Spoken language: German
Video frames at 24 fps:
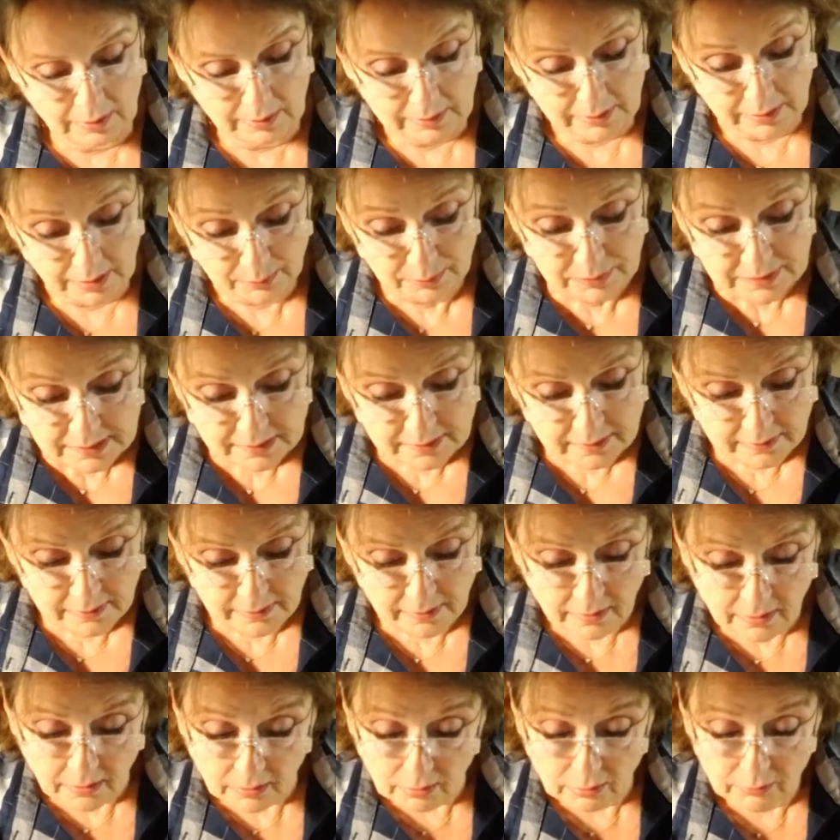Da blickte
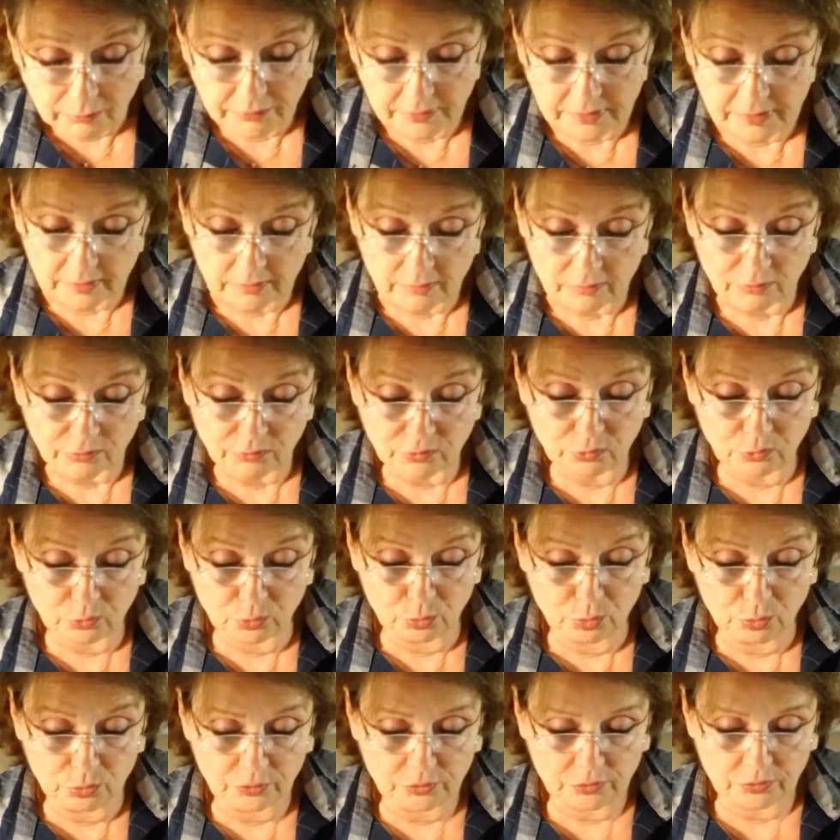er auf ihren
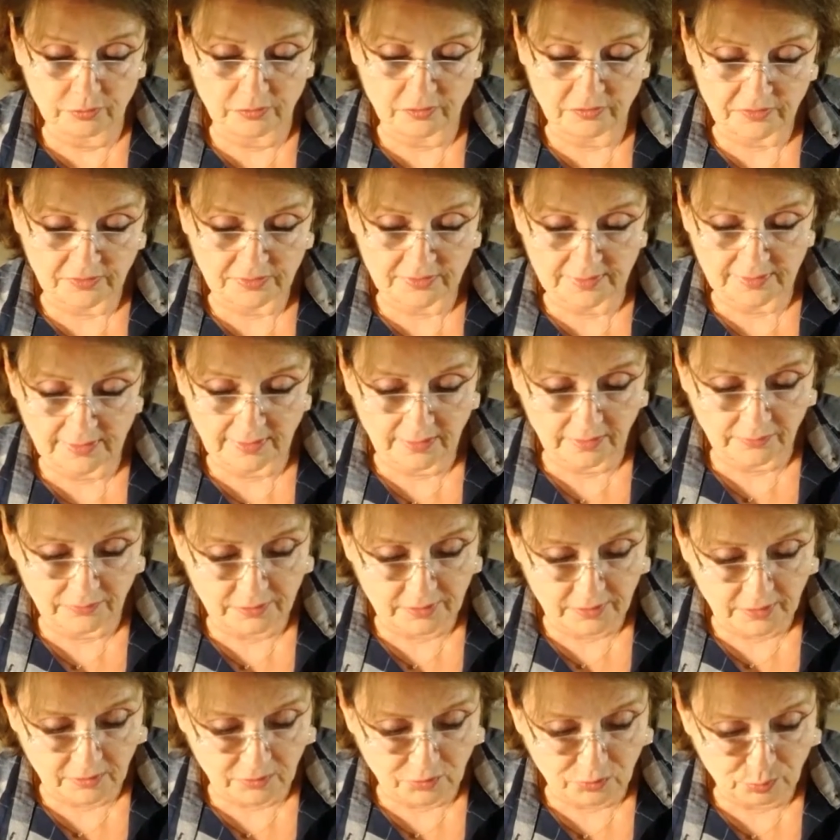Fuß und sah, wie
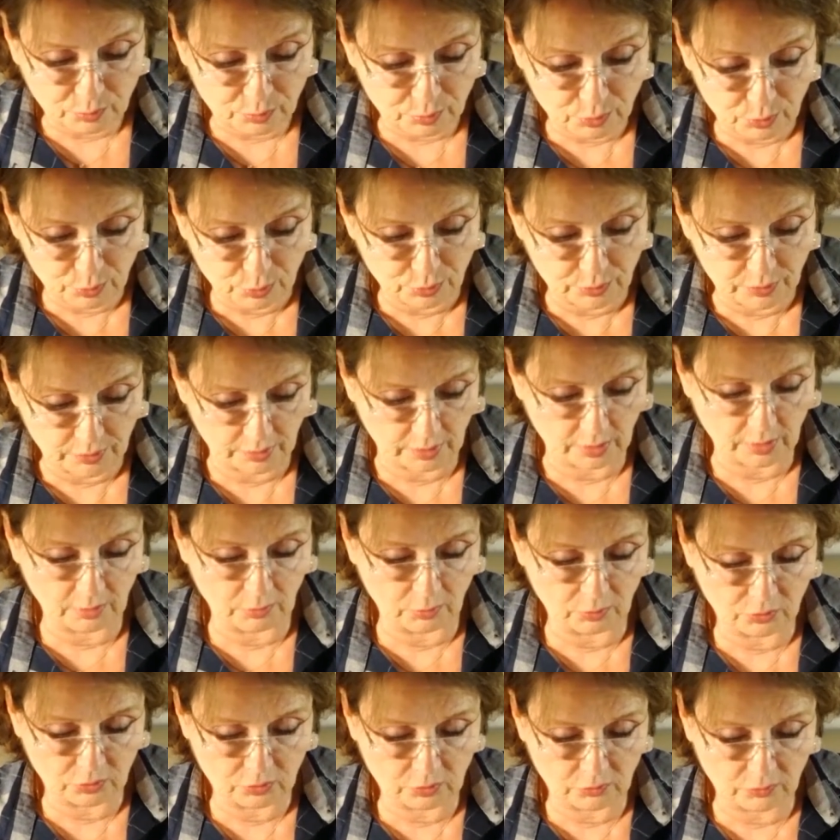das Blut
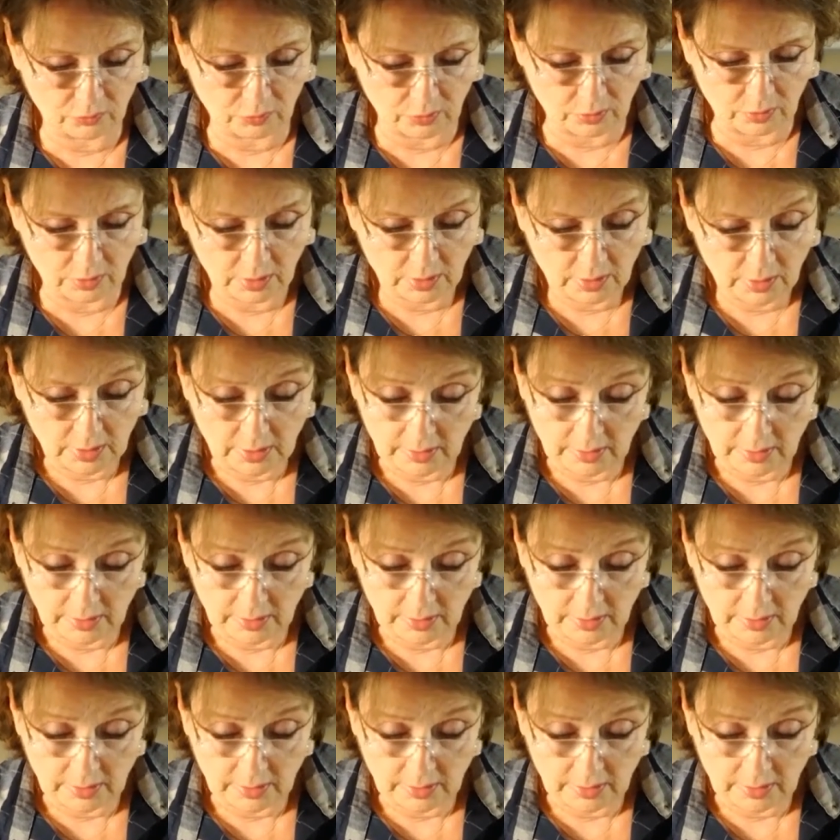herausquoll.